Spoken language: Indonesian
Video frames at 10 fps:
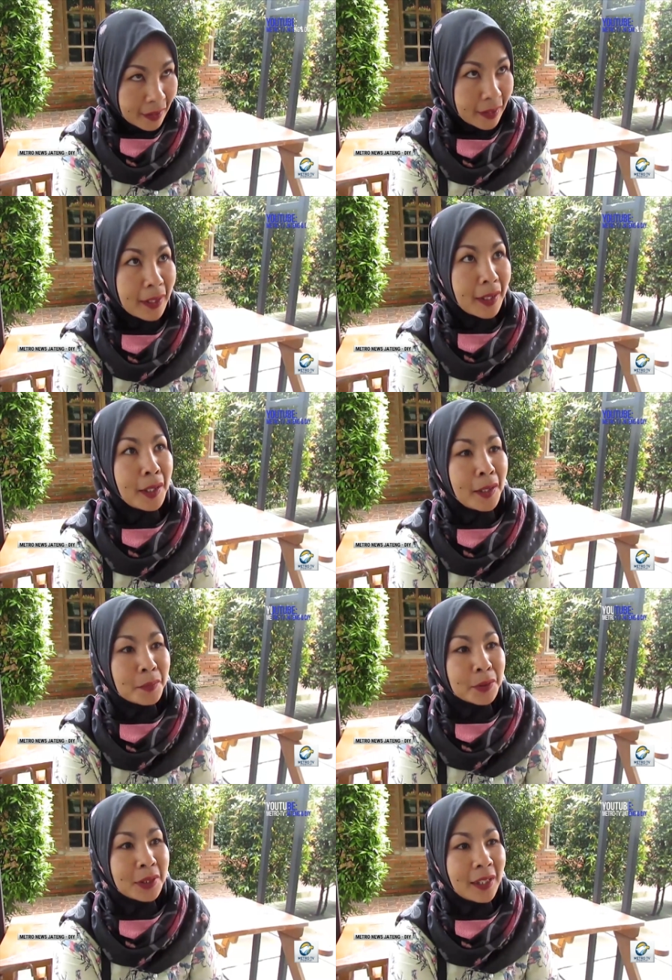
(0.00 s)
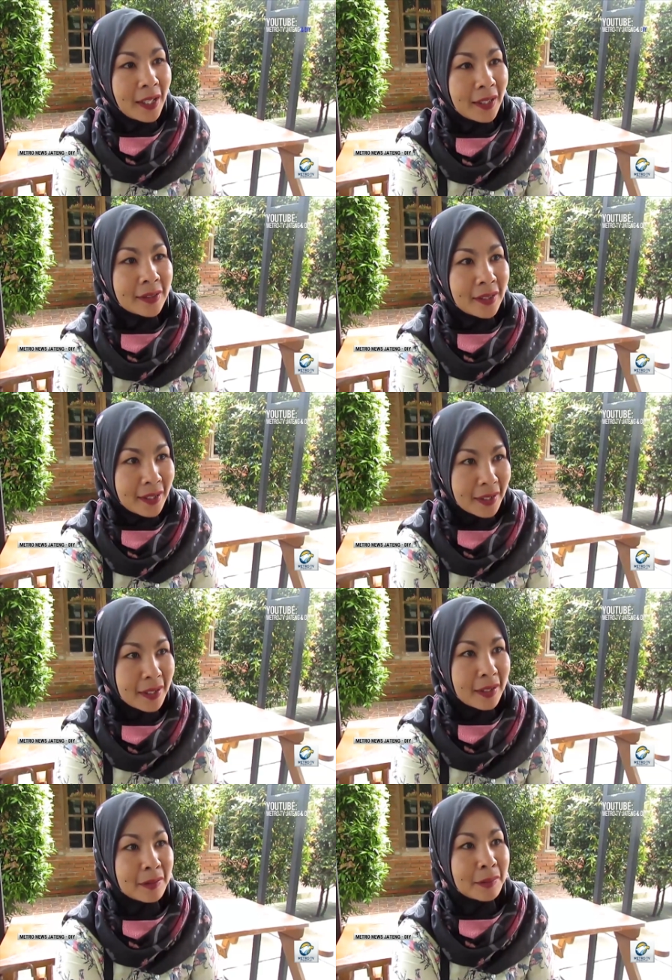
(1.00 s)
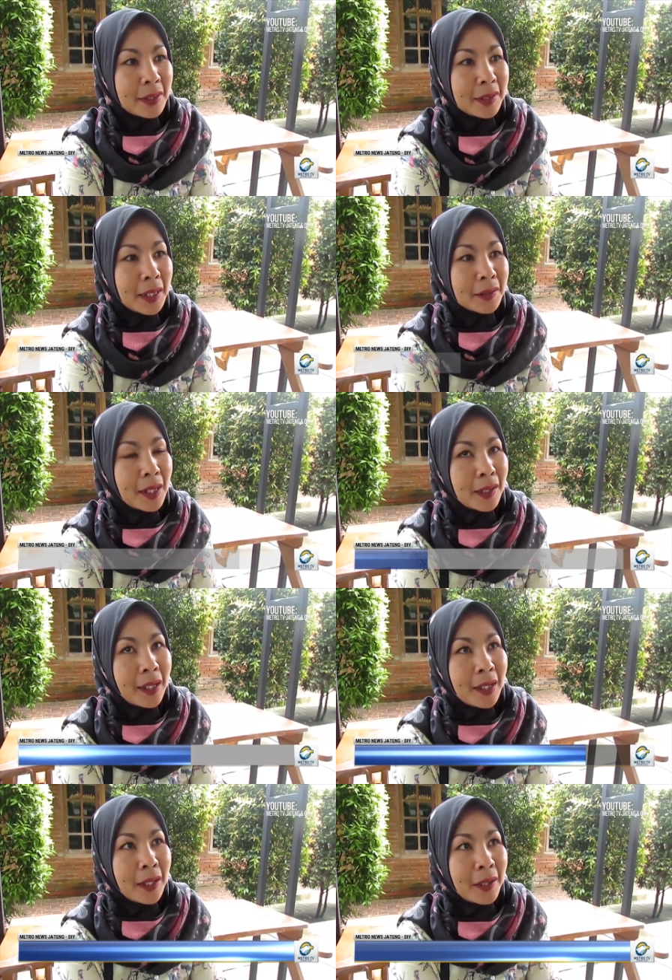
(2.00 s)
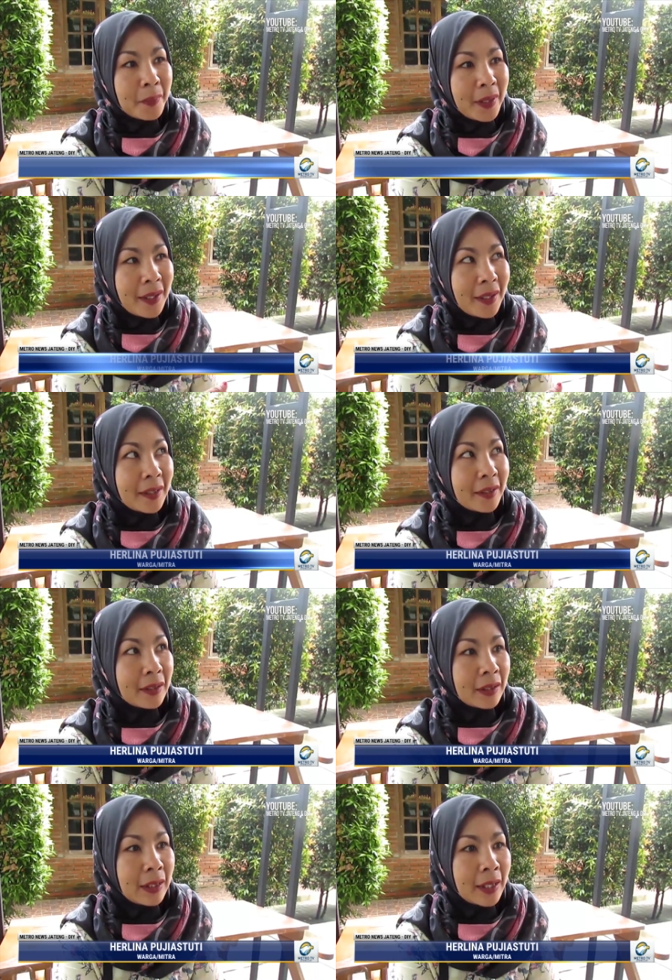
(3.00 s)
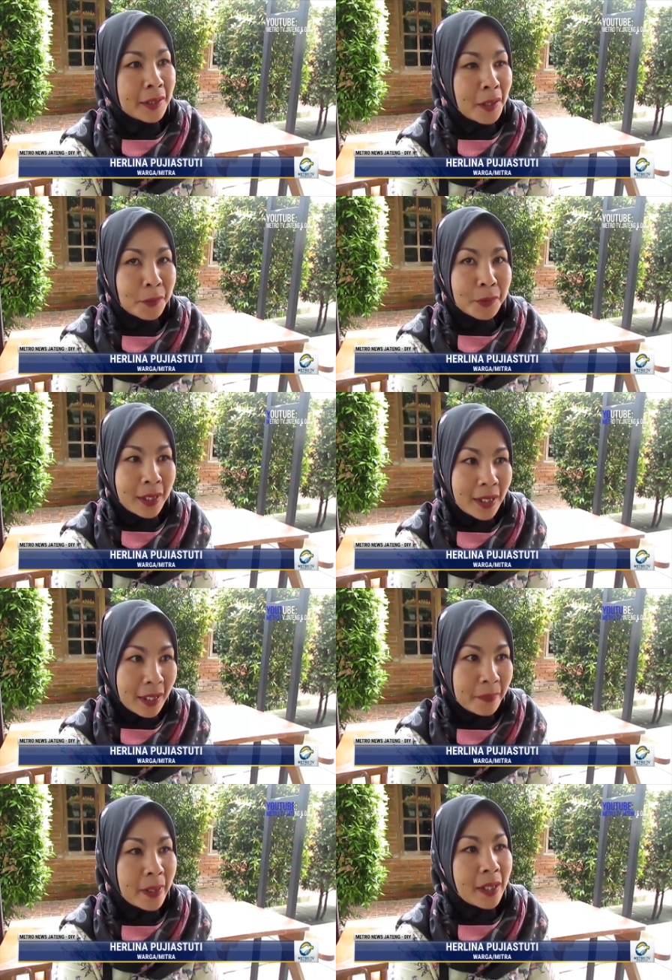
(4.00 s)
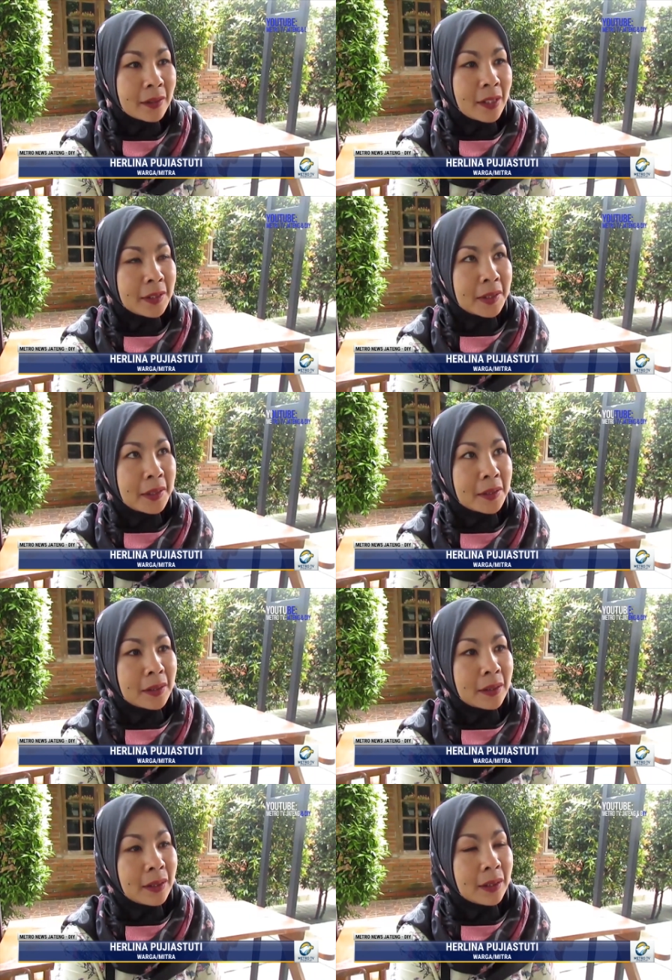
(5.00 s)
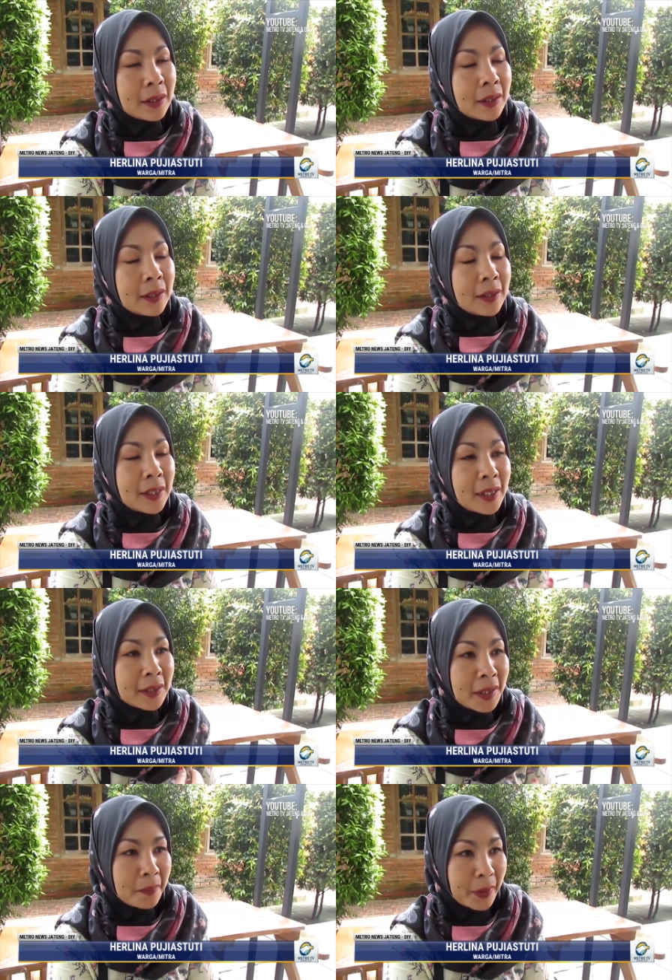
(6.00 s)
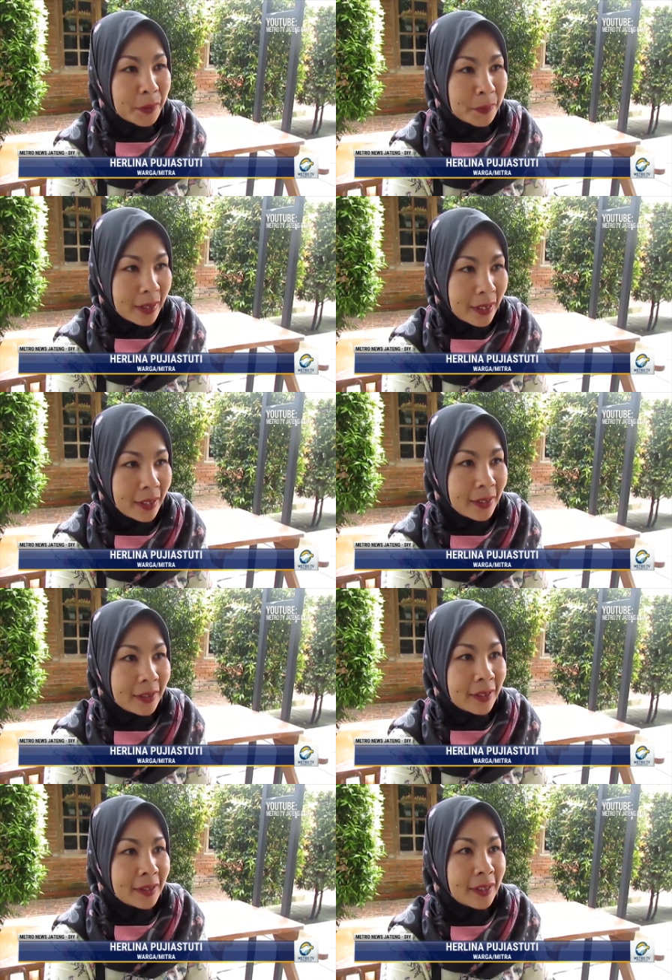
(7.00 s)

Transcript: Ya, alhamdulillah ada. Soalnya kan nggak apa harga murah, barang sudah uh, diantar sampai rumah. Hmm.